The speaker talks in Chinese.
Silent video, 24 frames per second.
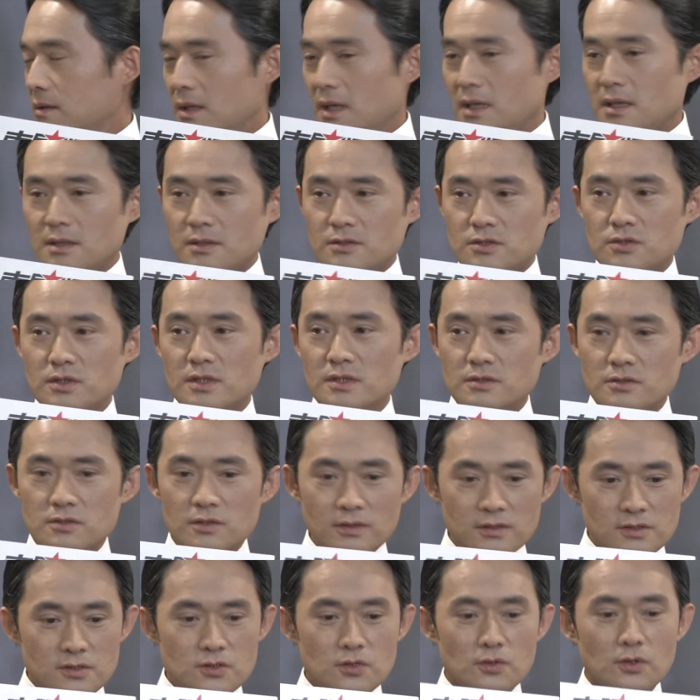哎，所以就
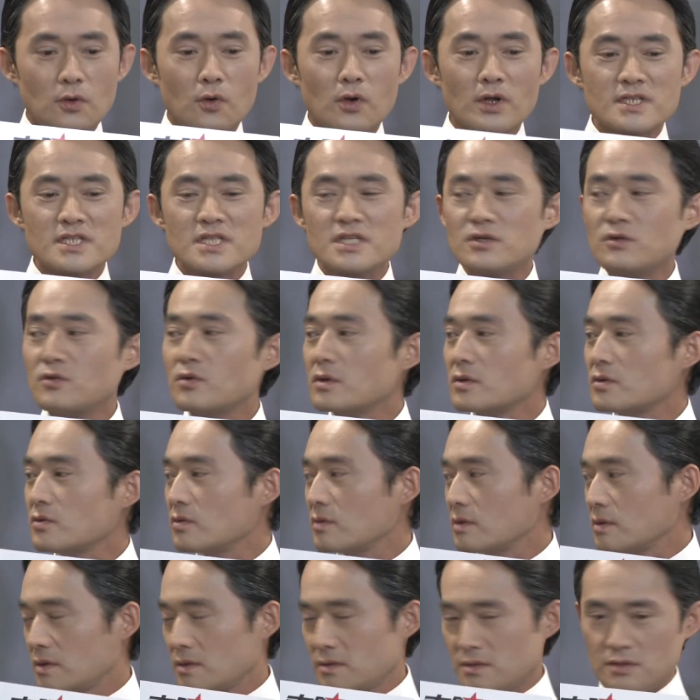就换气过
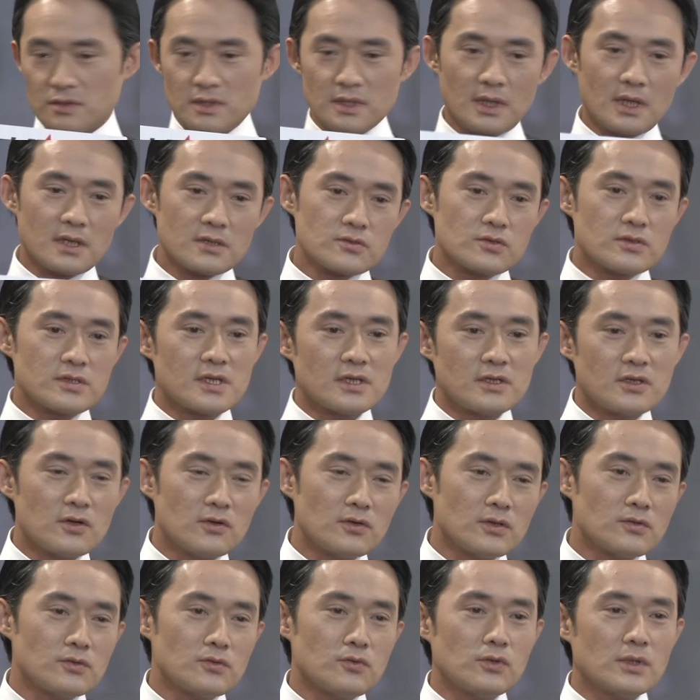度，所以他说以
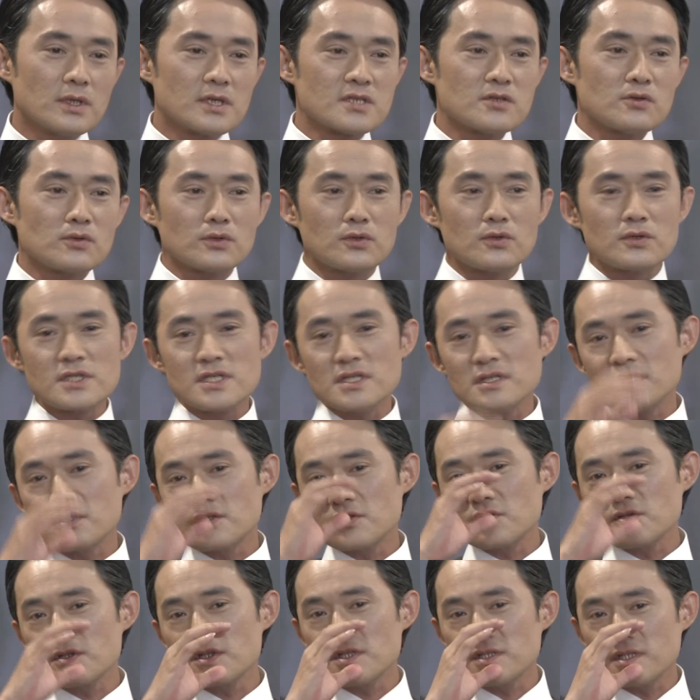后遇到这种东西呢，
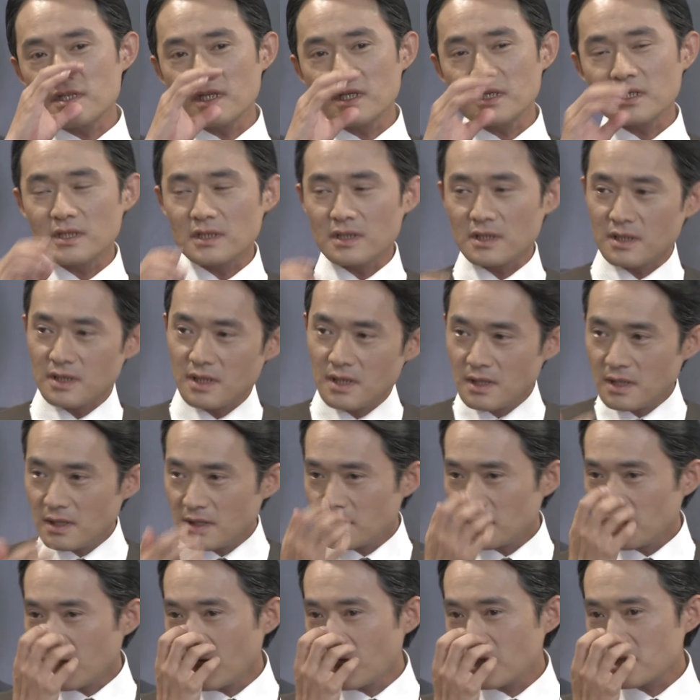就是那个
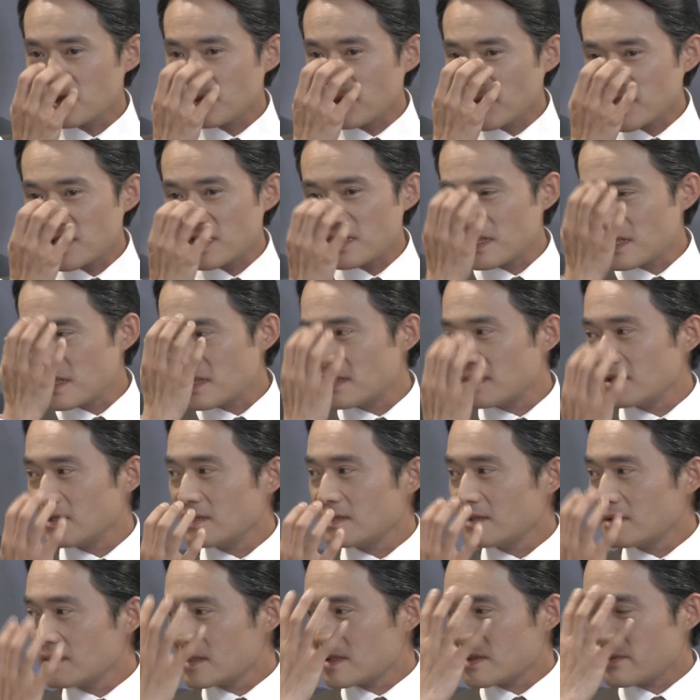拿个什么纸，
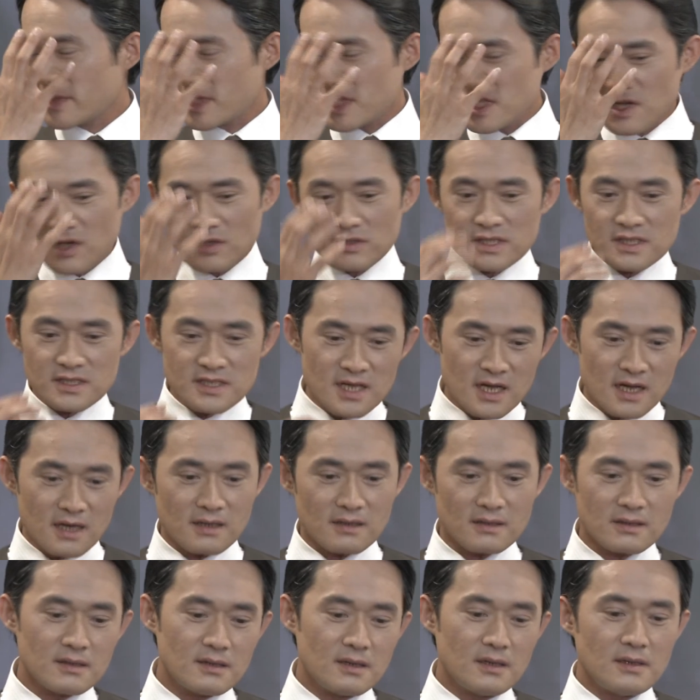什么罩着这样，
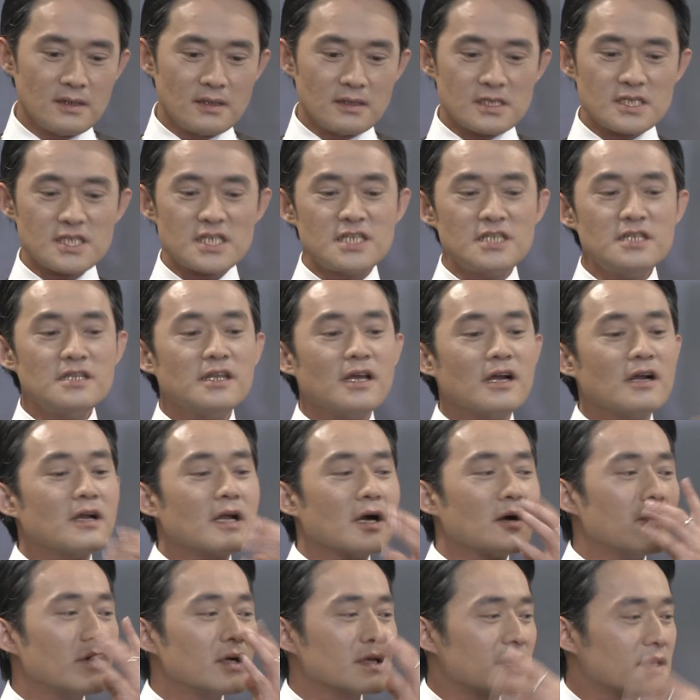吸一点二
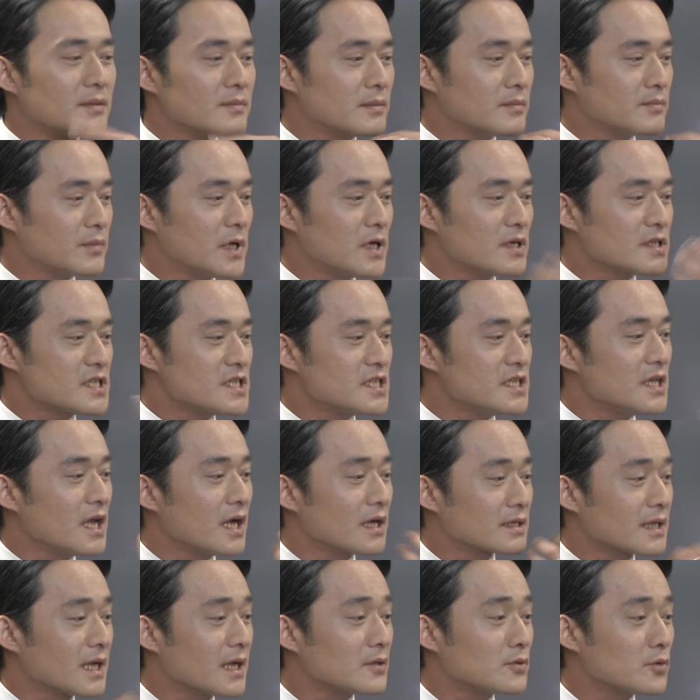氧化碳，不要吸
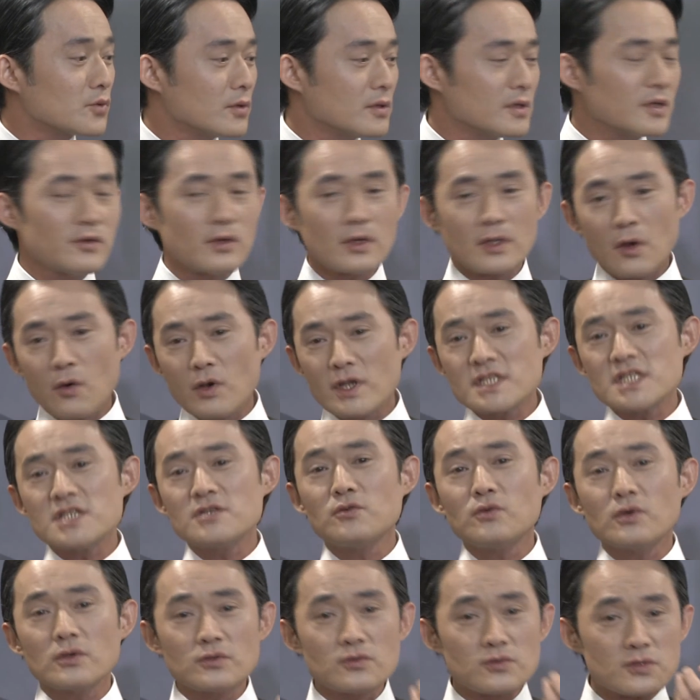氧太多，因为换气
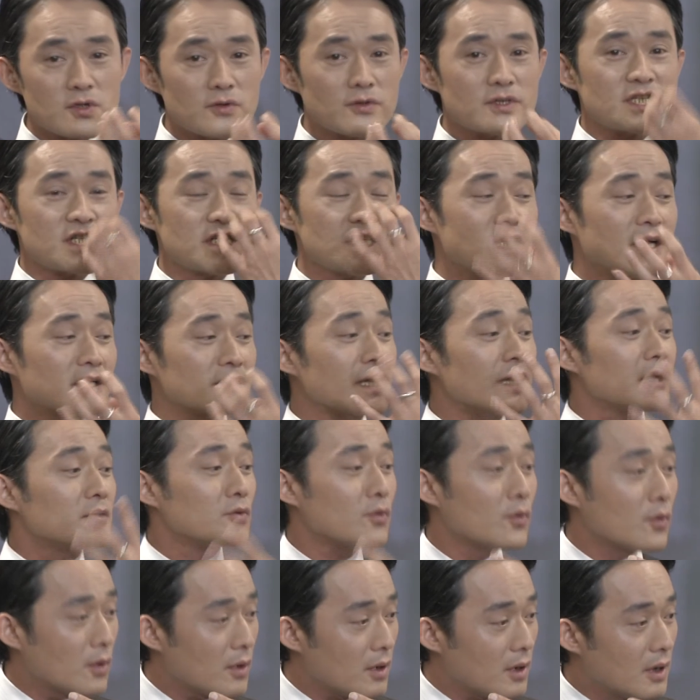过度就会吸氧太
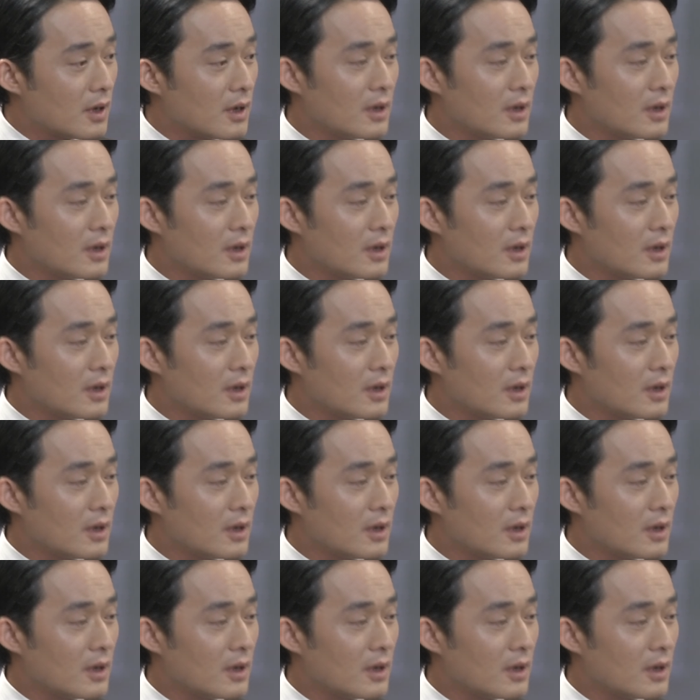多，